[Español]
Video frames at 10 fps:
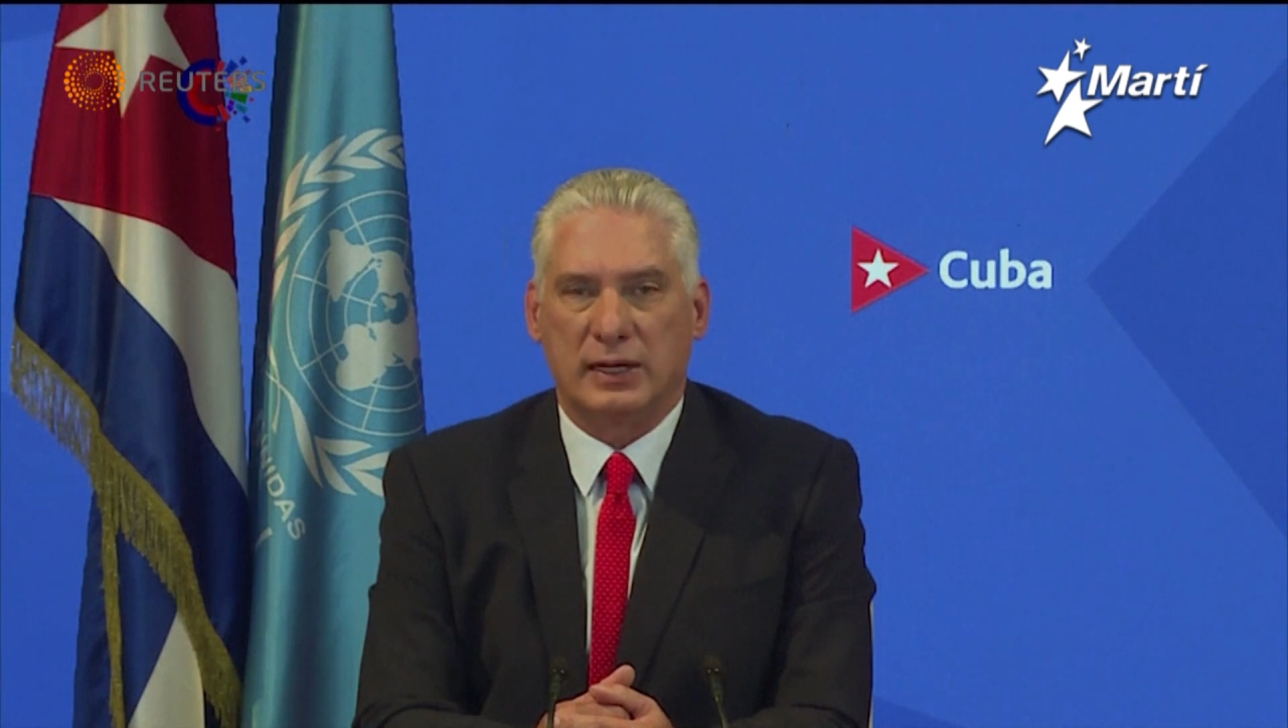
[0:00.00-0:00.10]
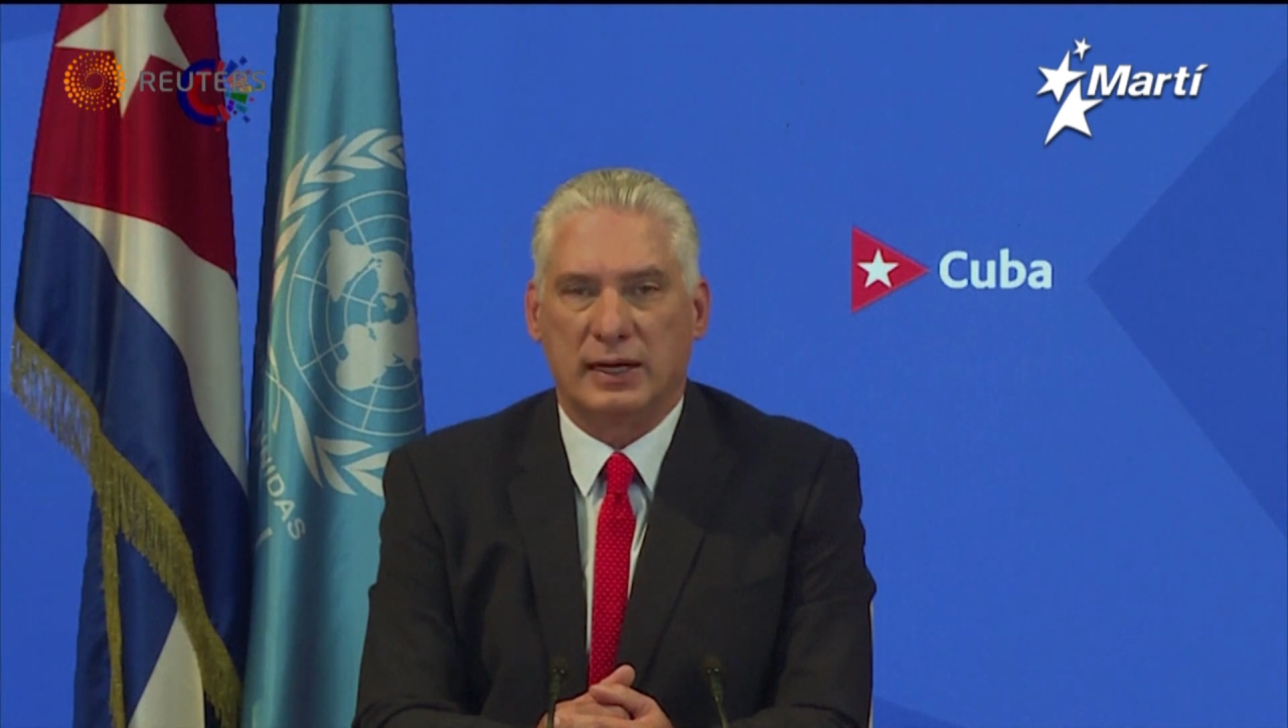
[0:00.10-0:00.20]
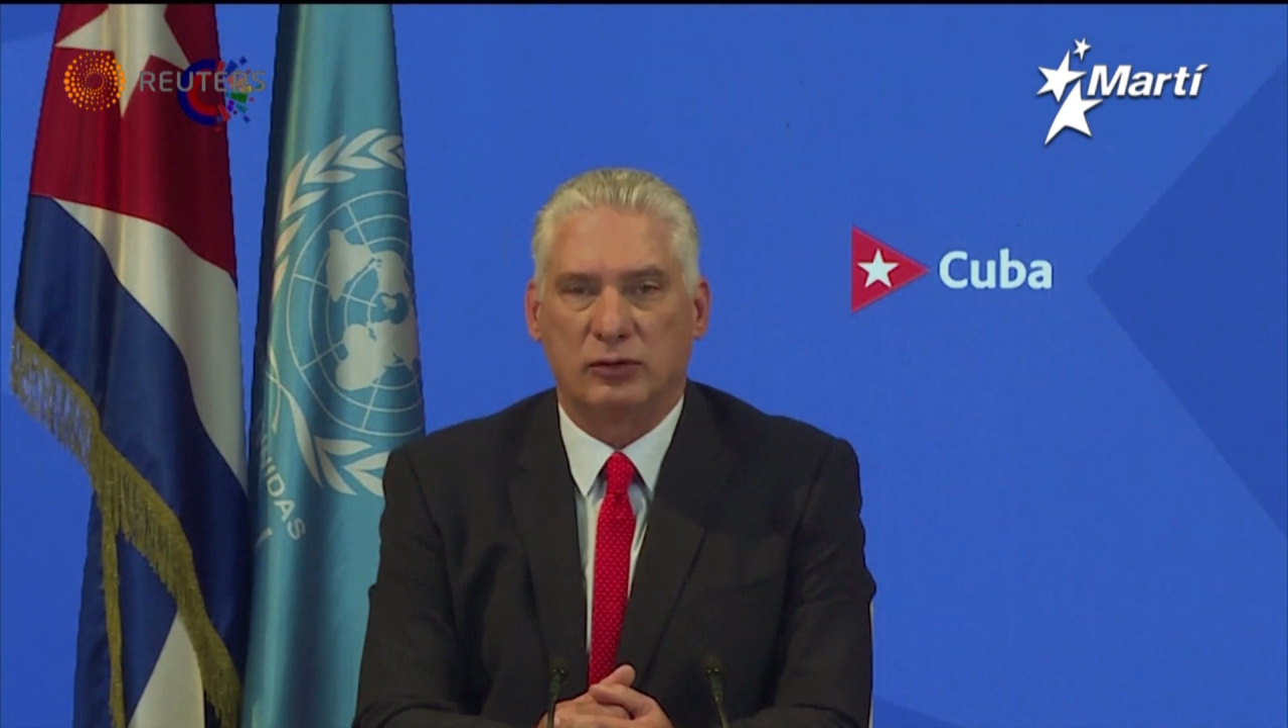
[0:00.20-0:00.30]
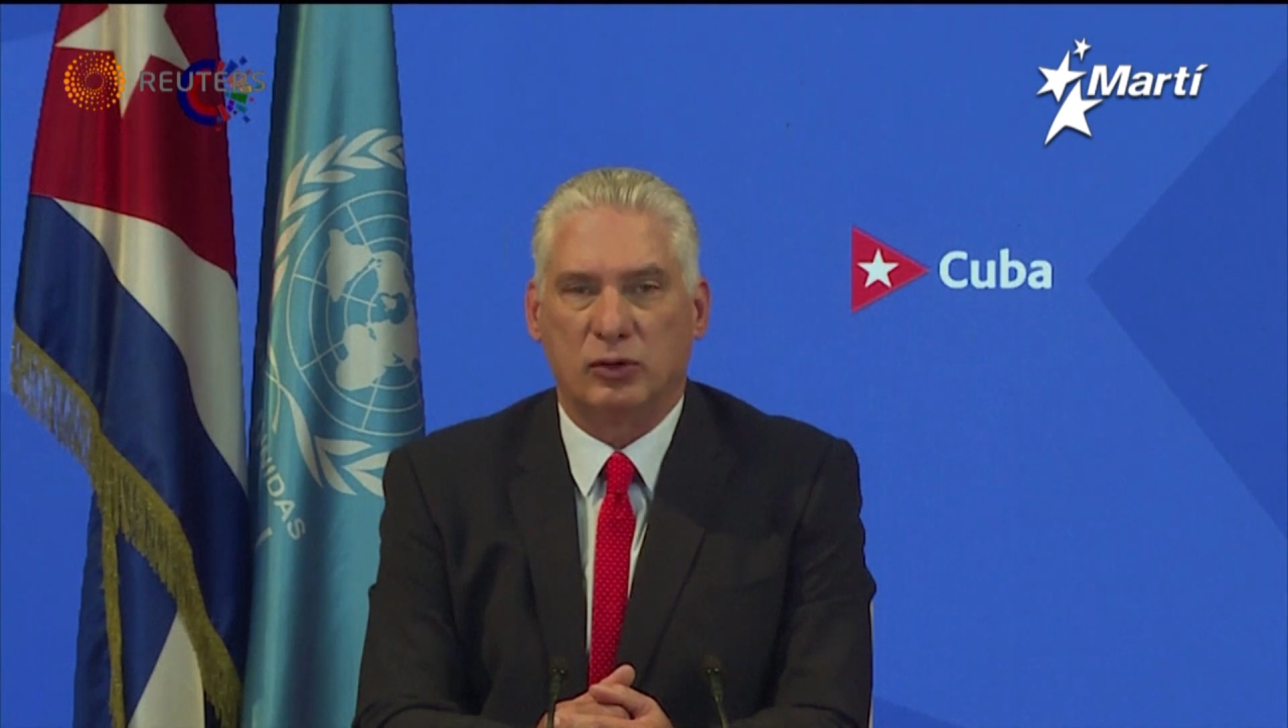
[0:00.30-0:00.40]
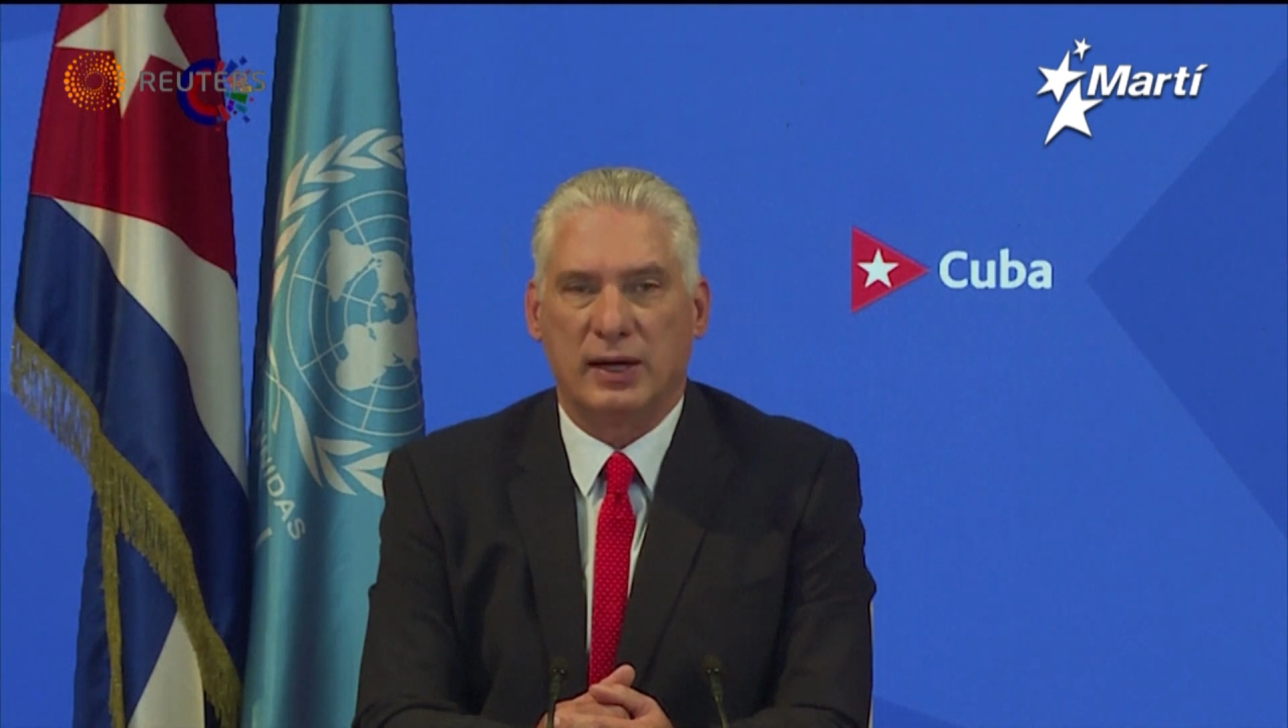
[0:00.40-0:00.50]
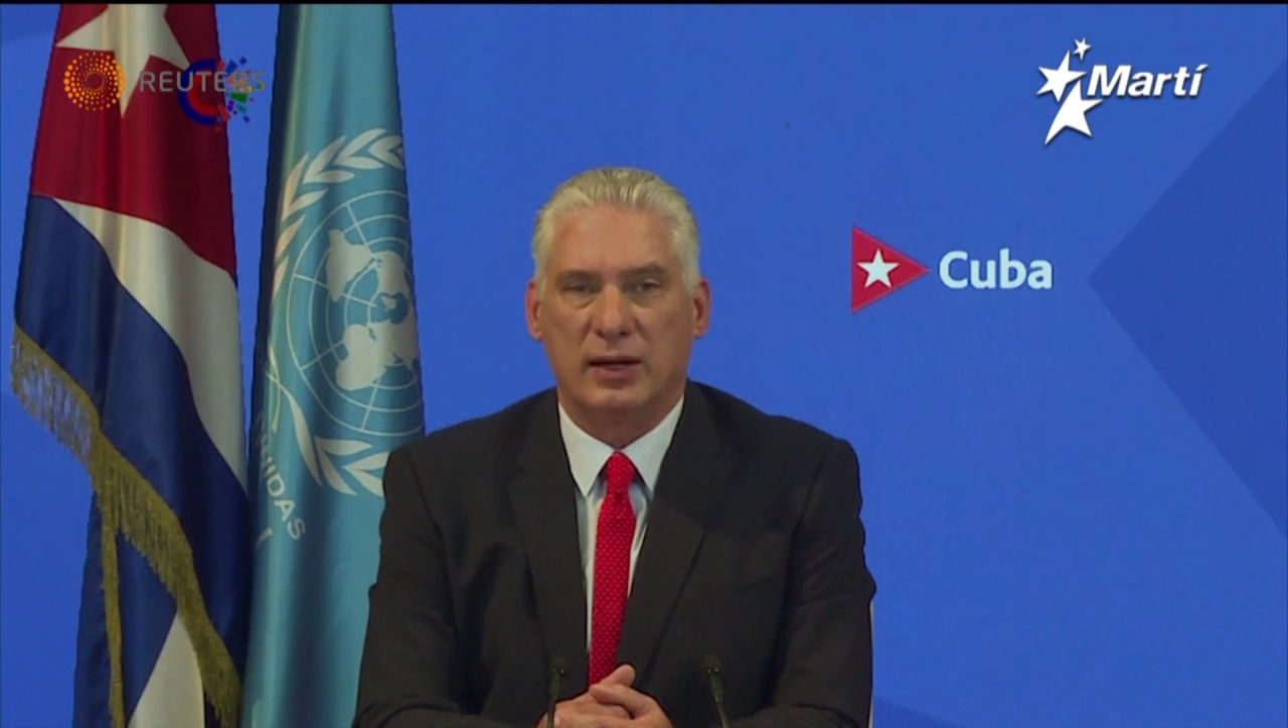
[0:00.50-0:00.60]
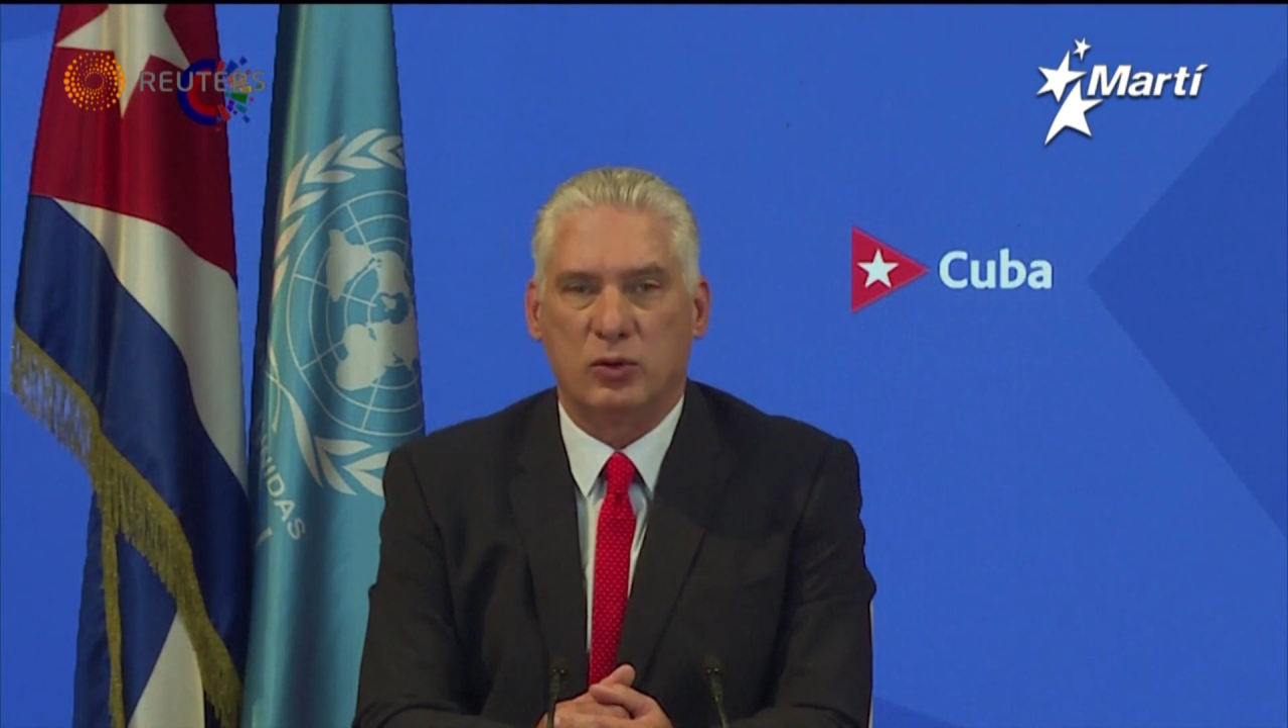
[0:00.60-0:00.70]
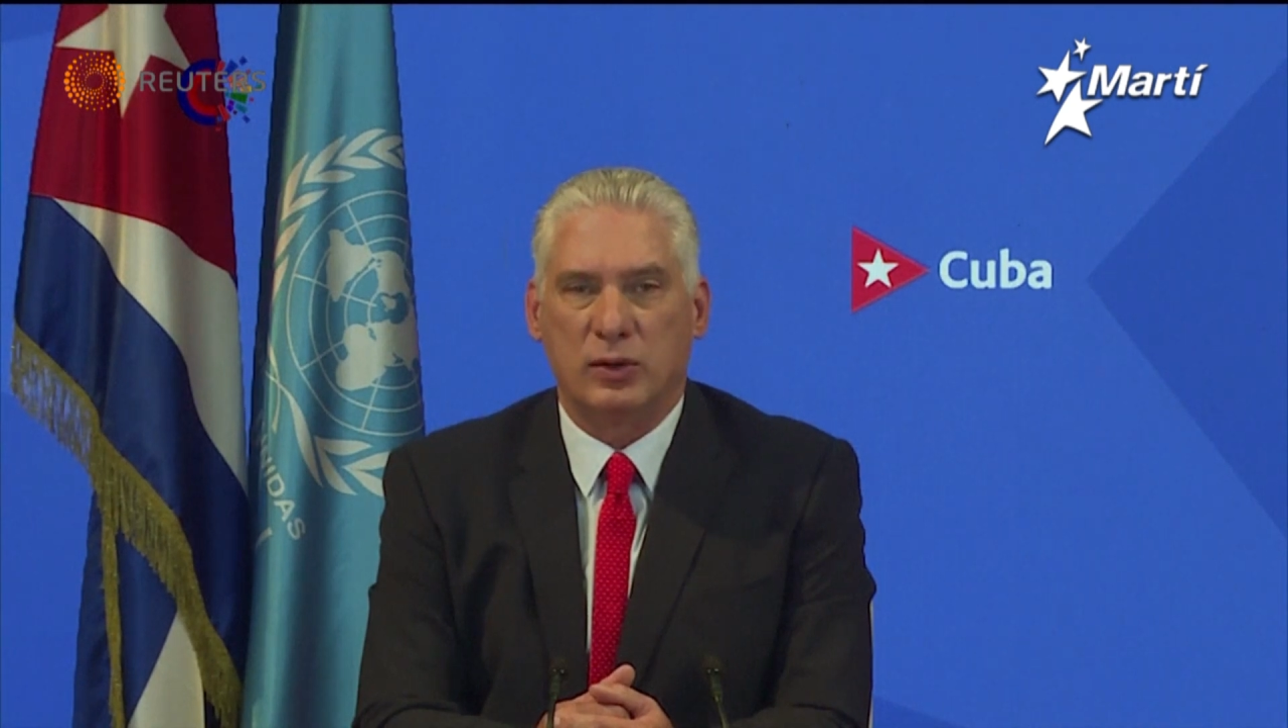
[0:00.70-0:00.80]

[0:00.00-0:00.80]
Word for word: contra nación